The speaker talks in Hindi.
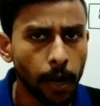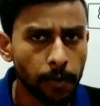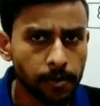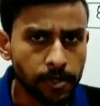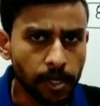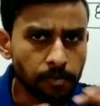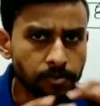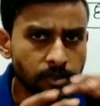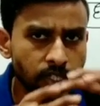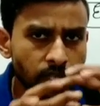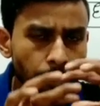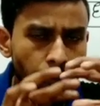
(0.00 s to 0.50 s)

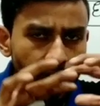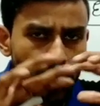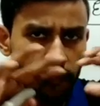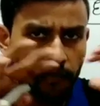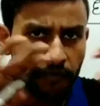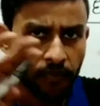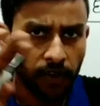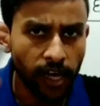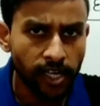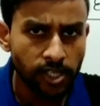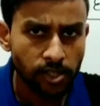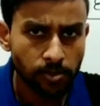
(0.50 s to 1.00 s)
सबसे पहले
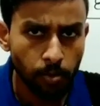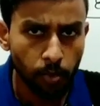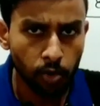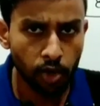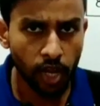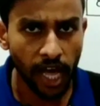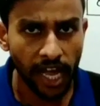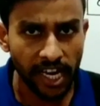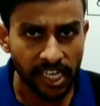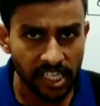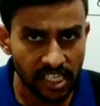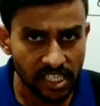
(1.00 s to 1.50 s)
फ्रांस
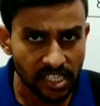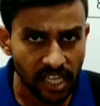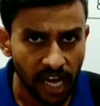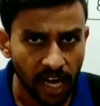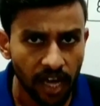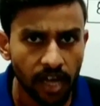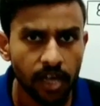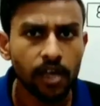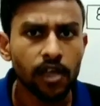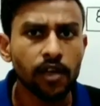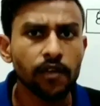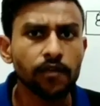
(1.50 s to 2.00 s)
मोनार्की था
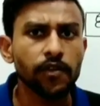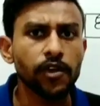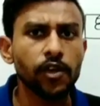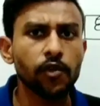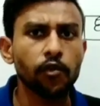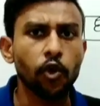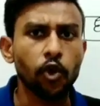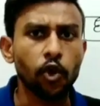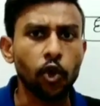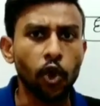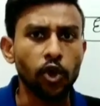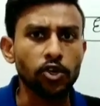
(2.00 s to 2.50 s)
फिर
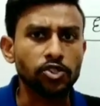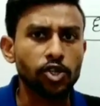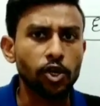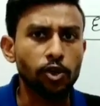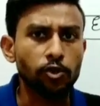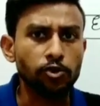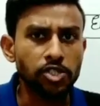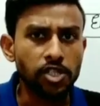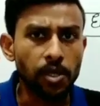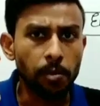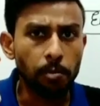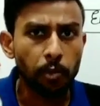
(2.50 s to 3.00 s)
वो
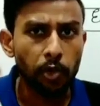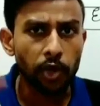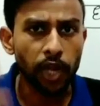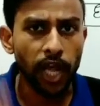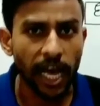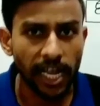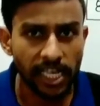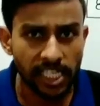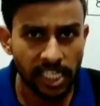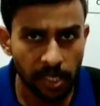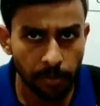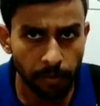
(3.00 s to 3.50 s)
कॉन्स्टिट्यूशन
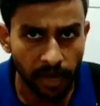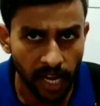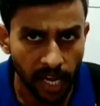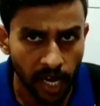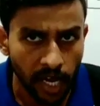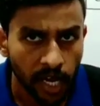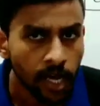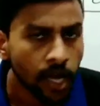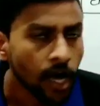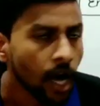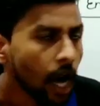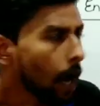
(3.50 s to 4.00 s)
मोनार्की बना
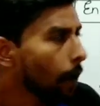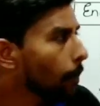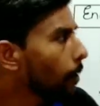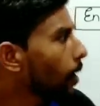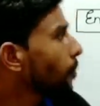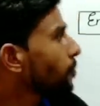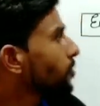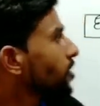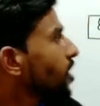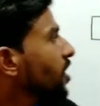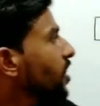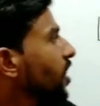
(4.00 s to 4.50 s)
अब
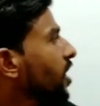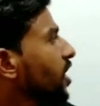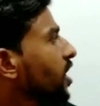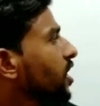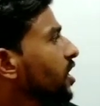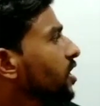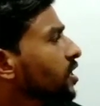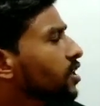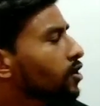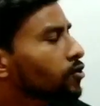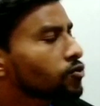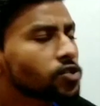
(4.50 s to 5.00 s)
हम ये
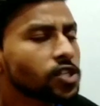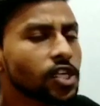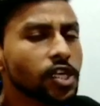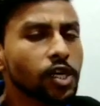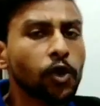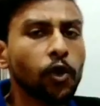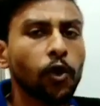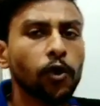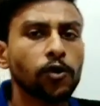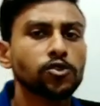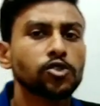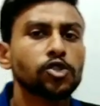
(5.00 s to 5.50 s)
देखेंगे कि उसकी
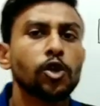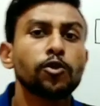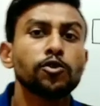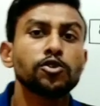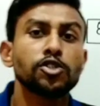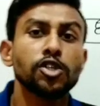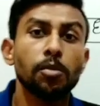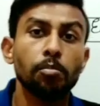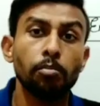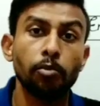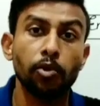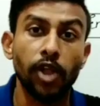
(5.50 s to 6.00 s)

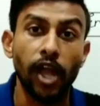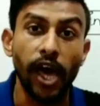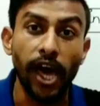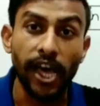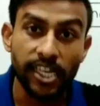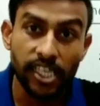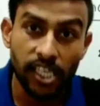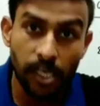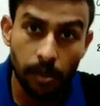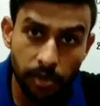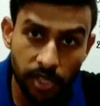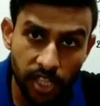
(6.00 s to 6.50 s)
कॉन्स्टिट्यूशन
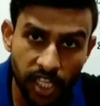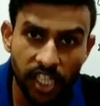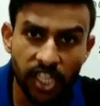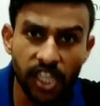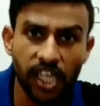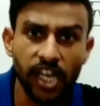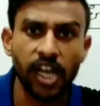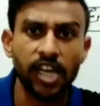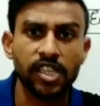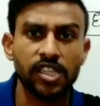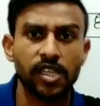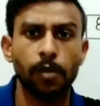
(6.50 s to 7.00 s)
मोनार्की भी धीरे
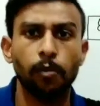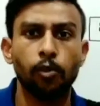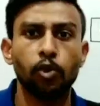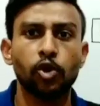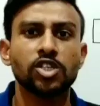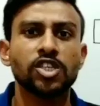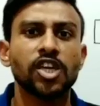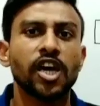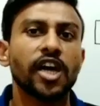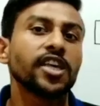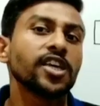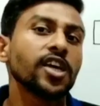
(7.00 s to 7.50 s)
धीरे खत्म होने
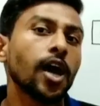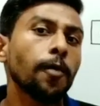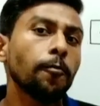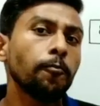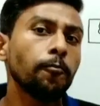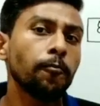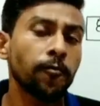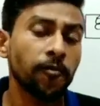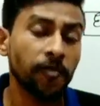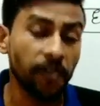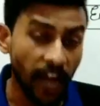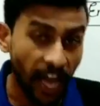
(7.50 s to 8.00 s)
जा रही है
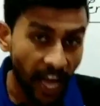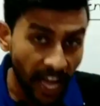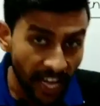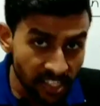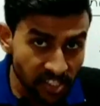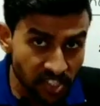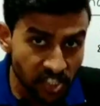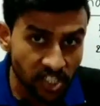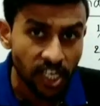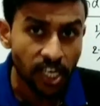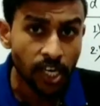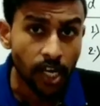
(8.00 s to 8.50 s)
अब
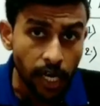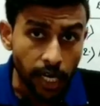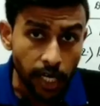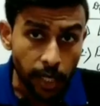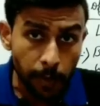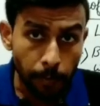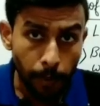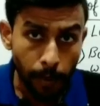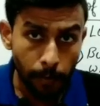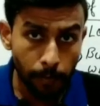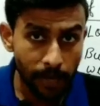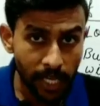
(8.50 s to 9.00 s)
फ्रांस
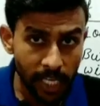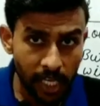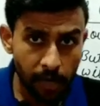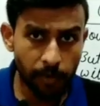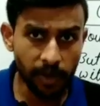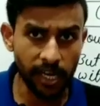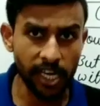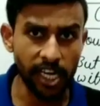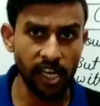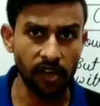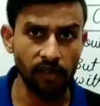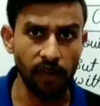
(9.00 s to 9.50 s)
रिपब्लिक
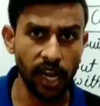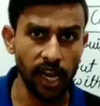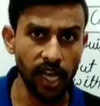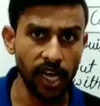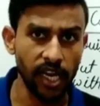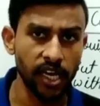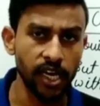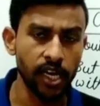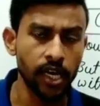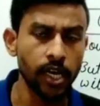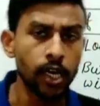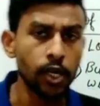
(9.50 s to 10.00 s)
बनने वाला
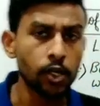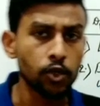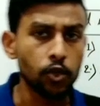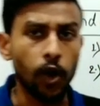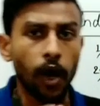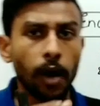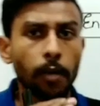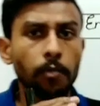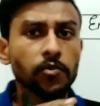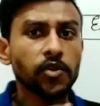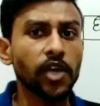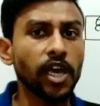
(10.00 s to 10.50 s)
है तो
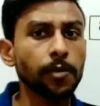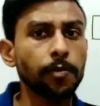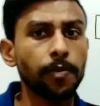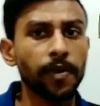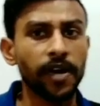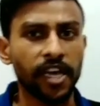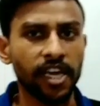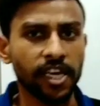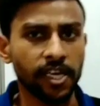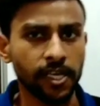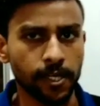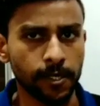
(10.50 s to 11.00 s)
हम यही
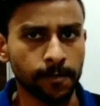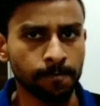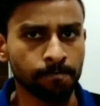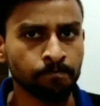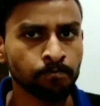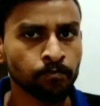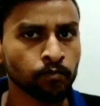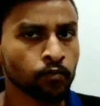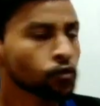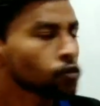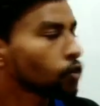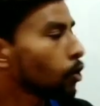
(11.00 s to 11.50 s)
पढ़ेंगे
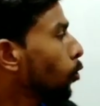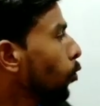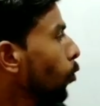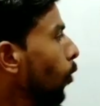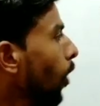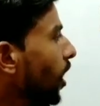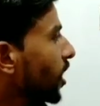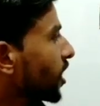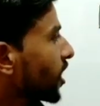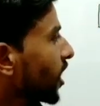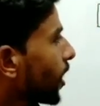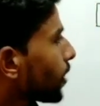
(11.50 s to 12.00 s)
तो
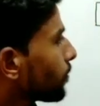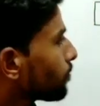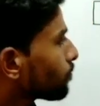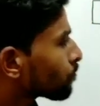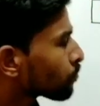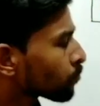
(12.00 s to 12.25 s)
हुआ क्या